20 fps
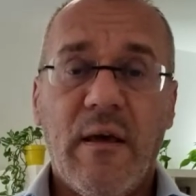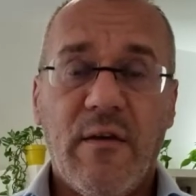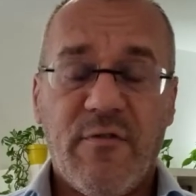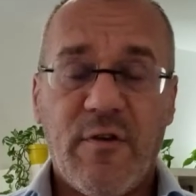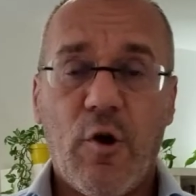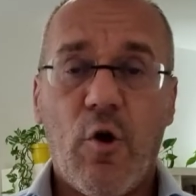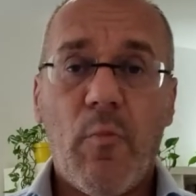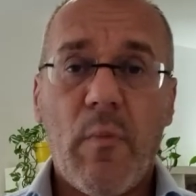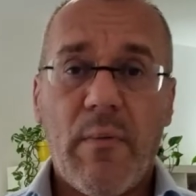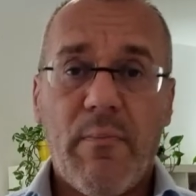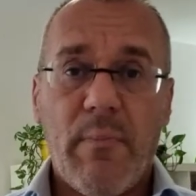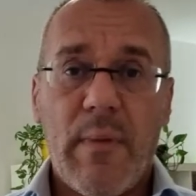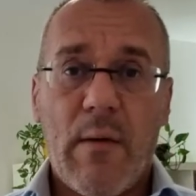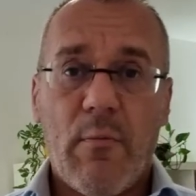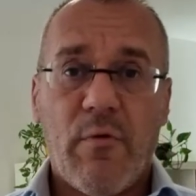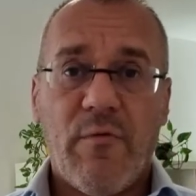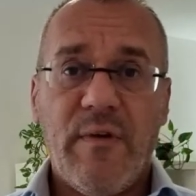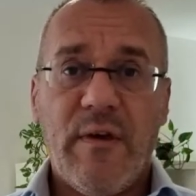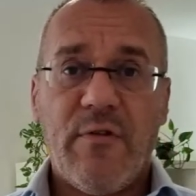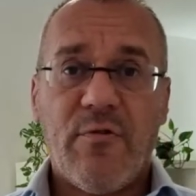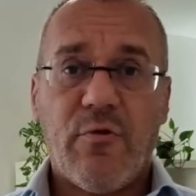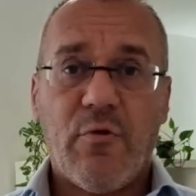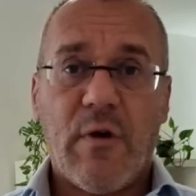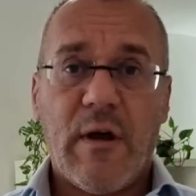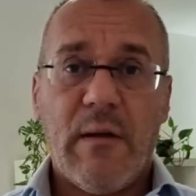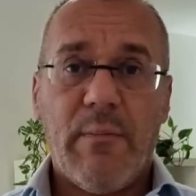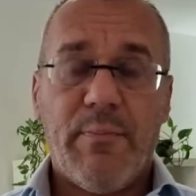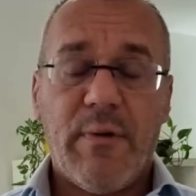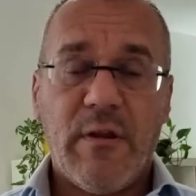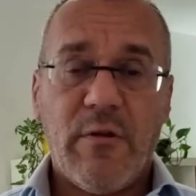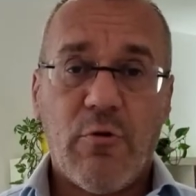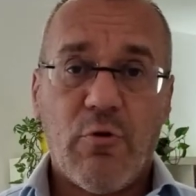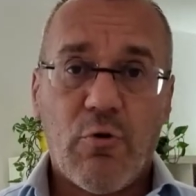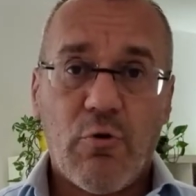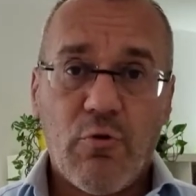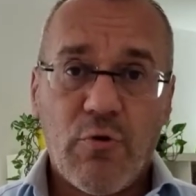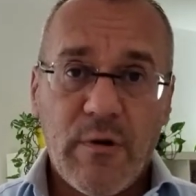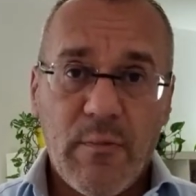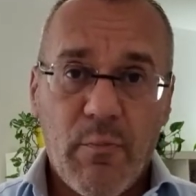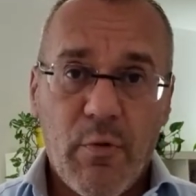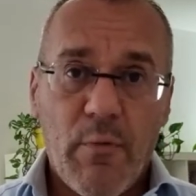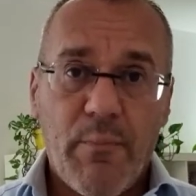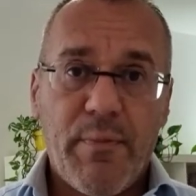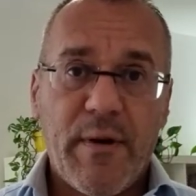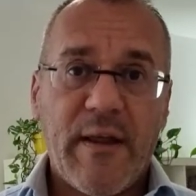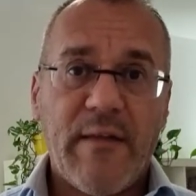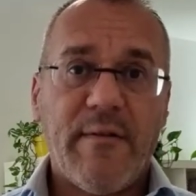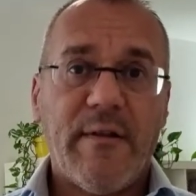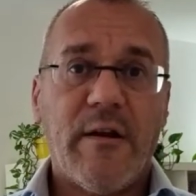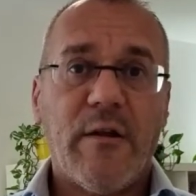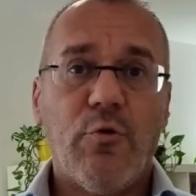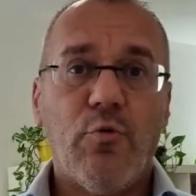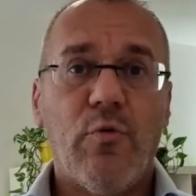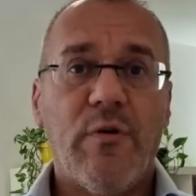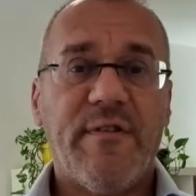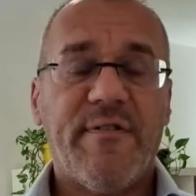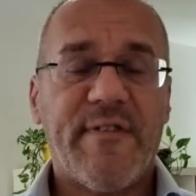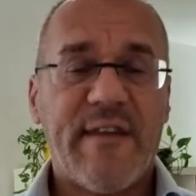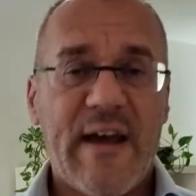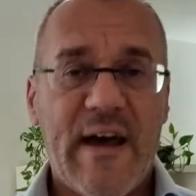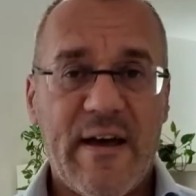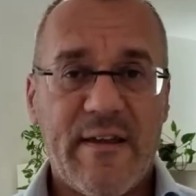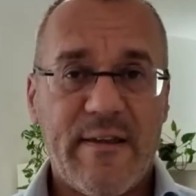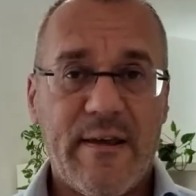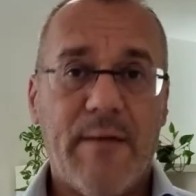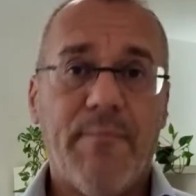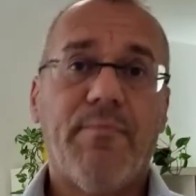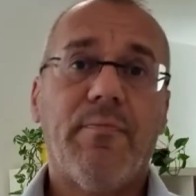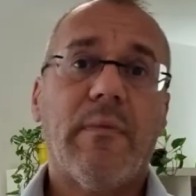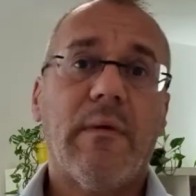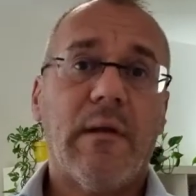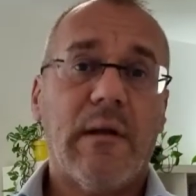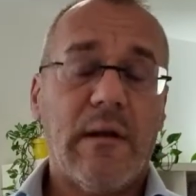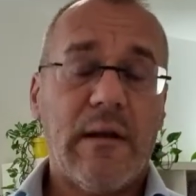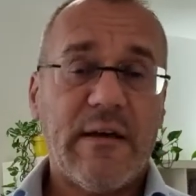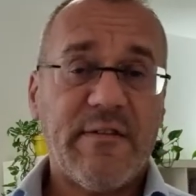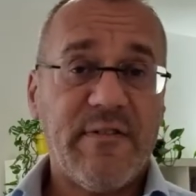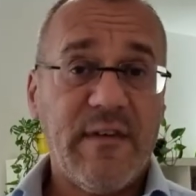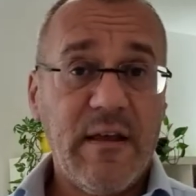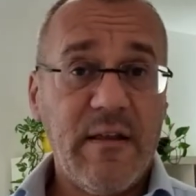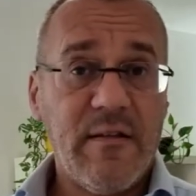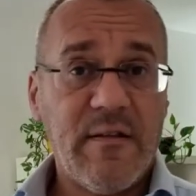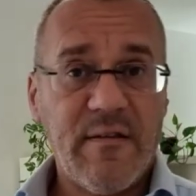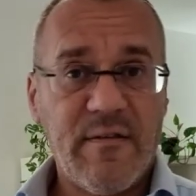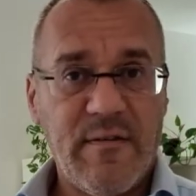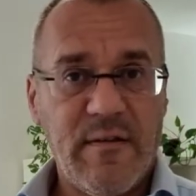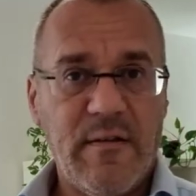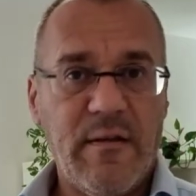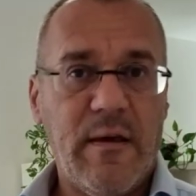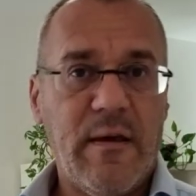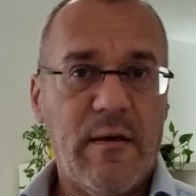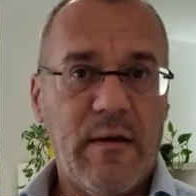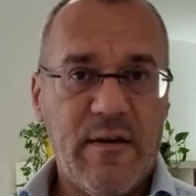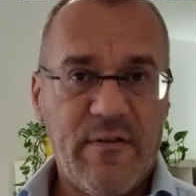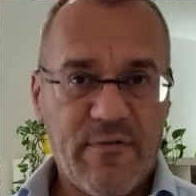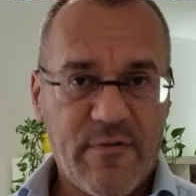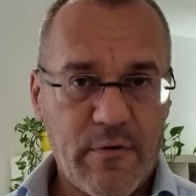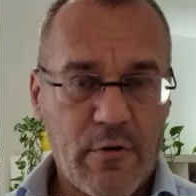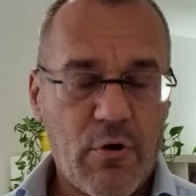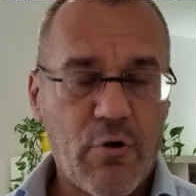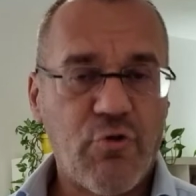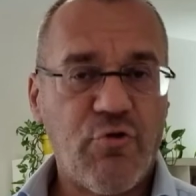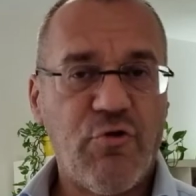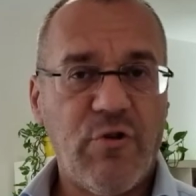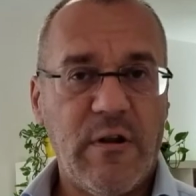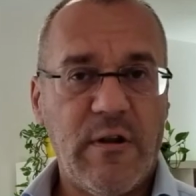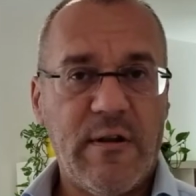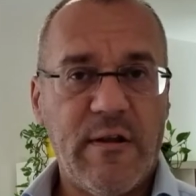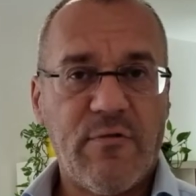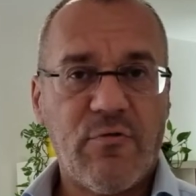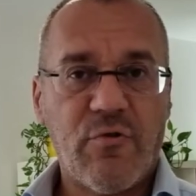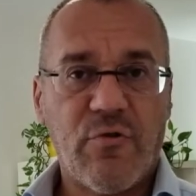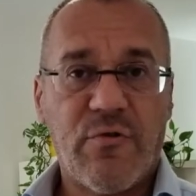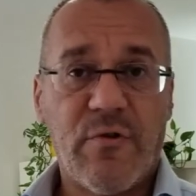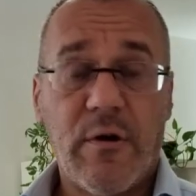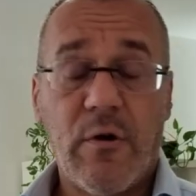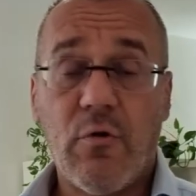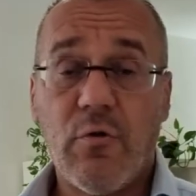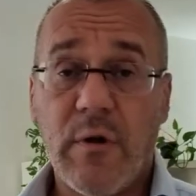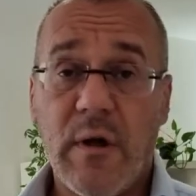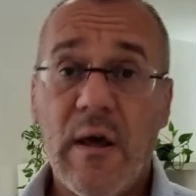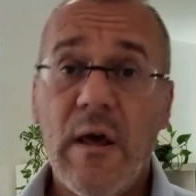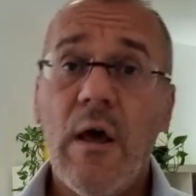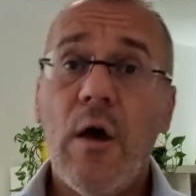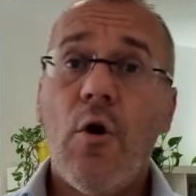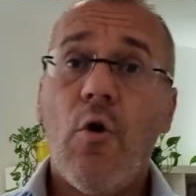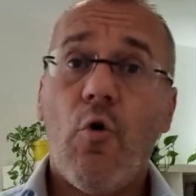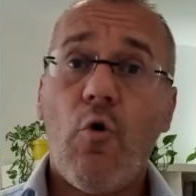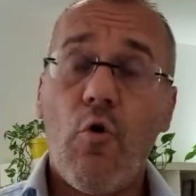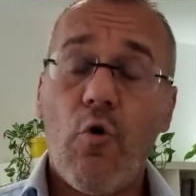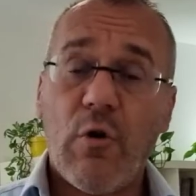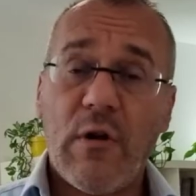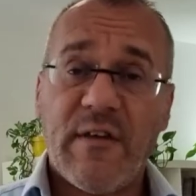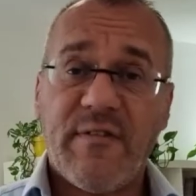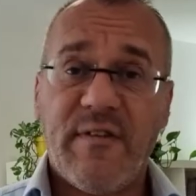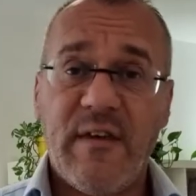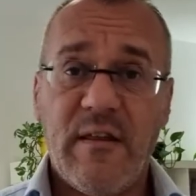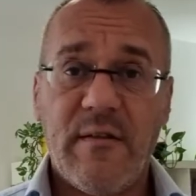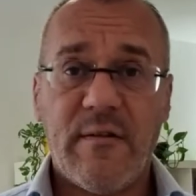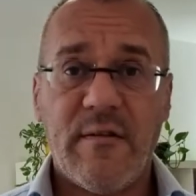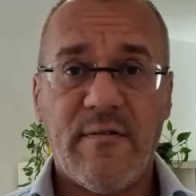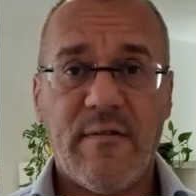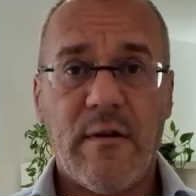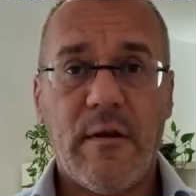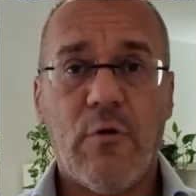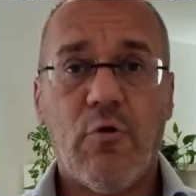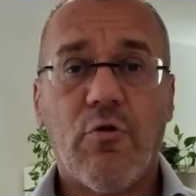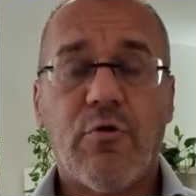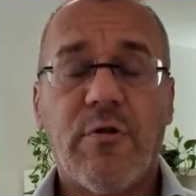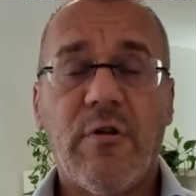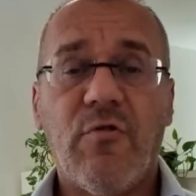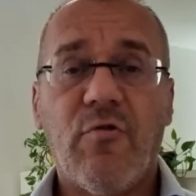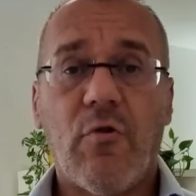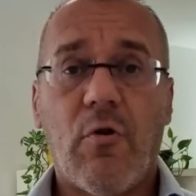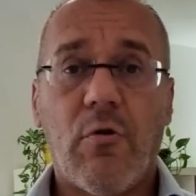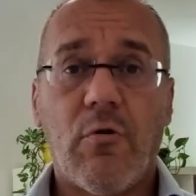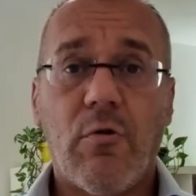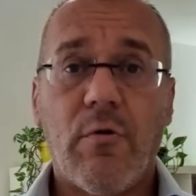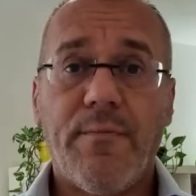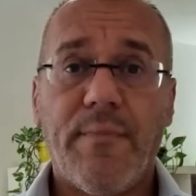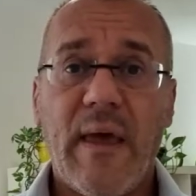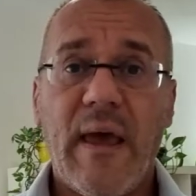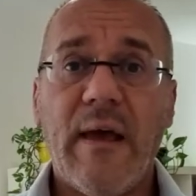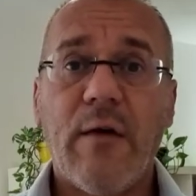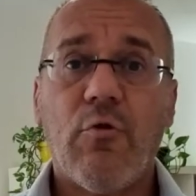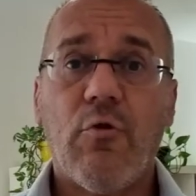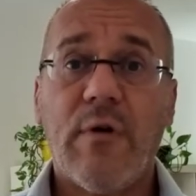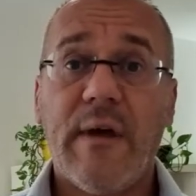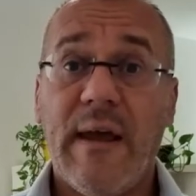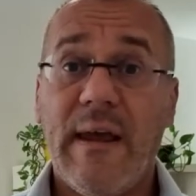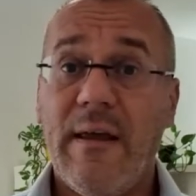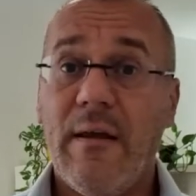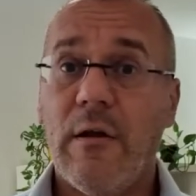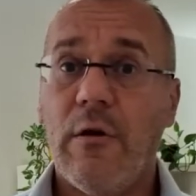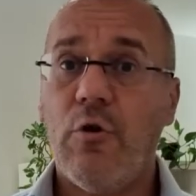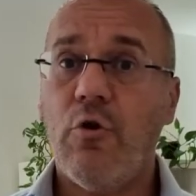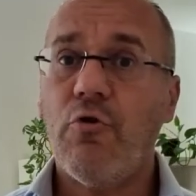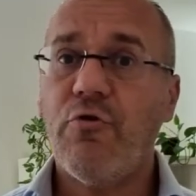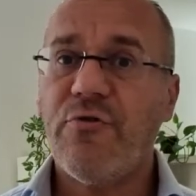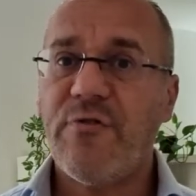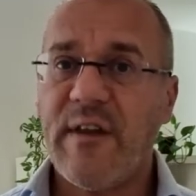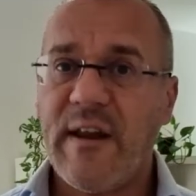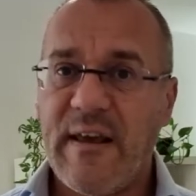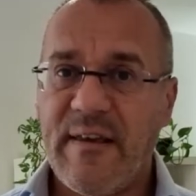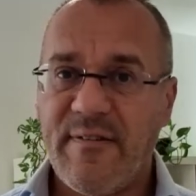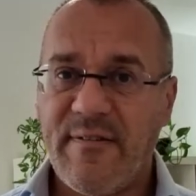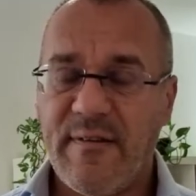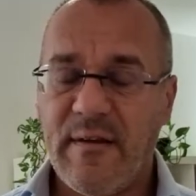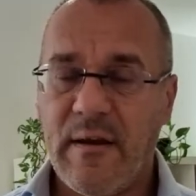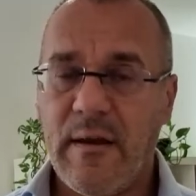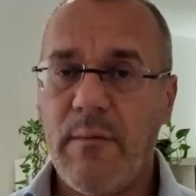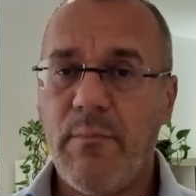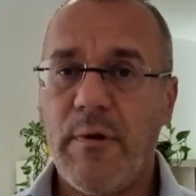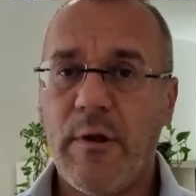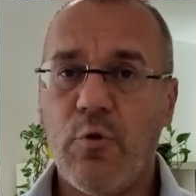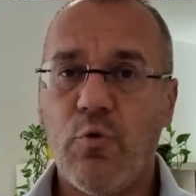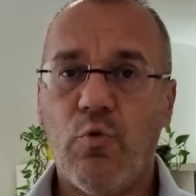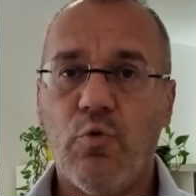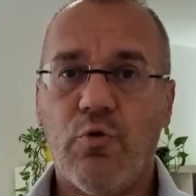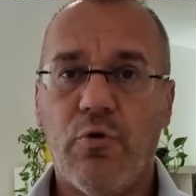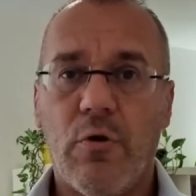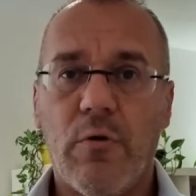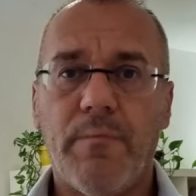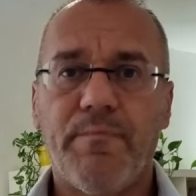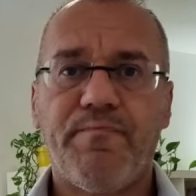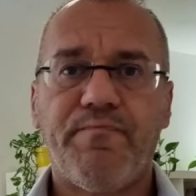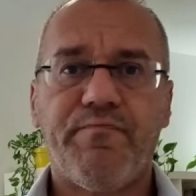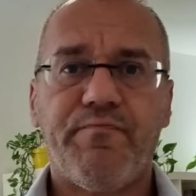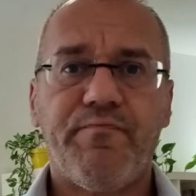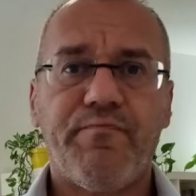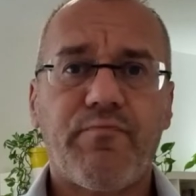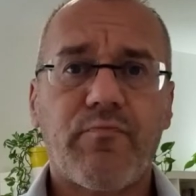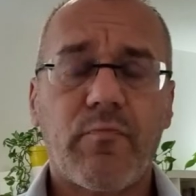Siccome abbiamo visto che il pregnolone può prendere due strade, la sintesi di estrogeni, testosterone o la sintesi di cortisolo, ecco che lo stress ripetuto